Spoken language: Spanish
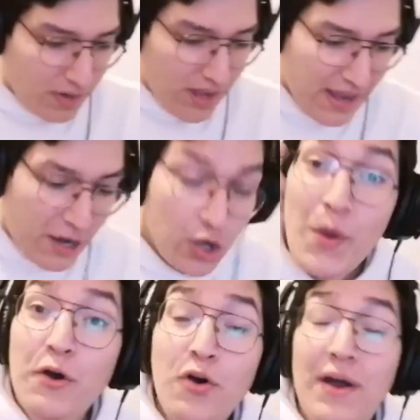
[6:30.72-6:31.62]

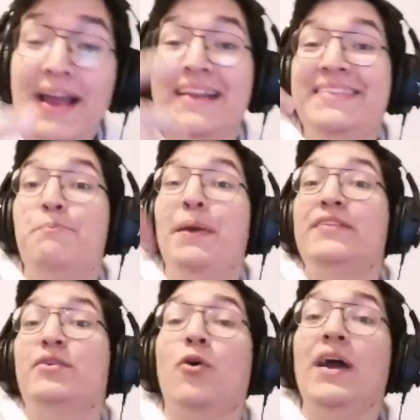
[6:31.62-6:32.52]
Luego el
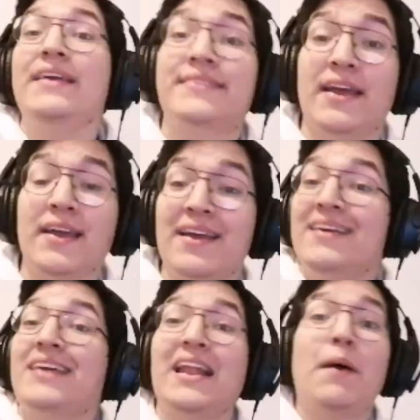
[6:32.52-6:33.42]
tipesco este
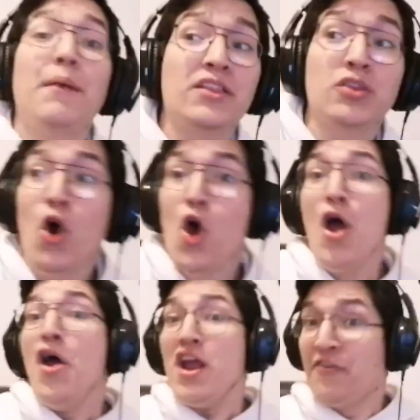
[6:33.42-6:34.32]
sale hablando,
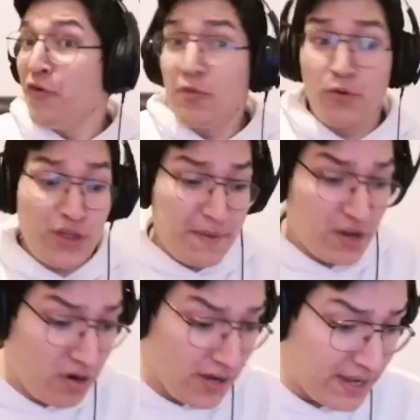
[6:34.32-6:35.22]
el fútbol de
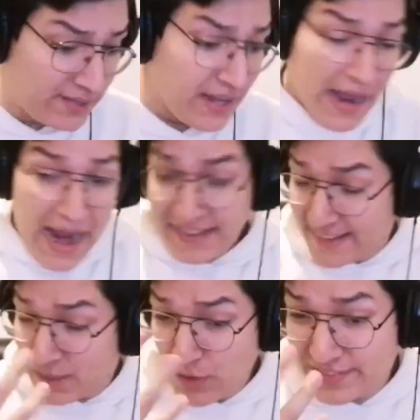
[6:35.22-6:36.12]
menores, esta
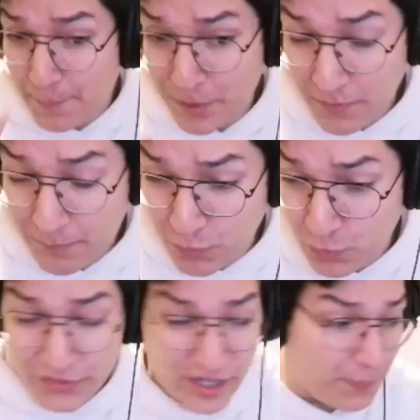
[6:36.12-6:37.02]
es nuestra,
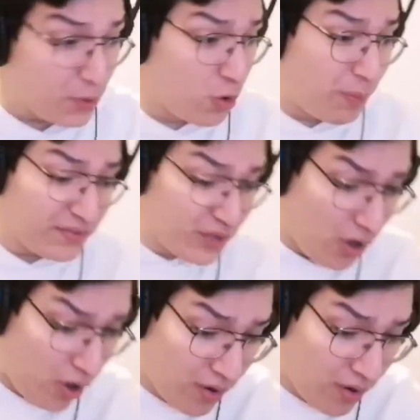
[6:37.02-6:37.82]
nuestra preocupación,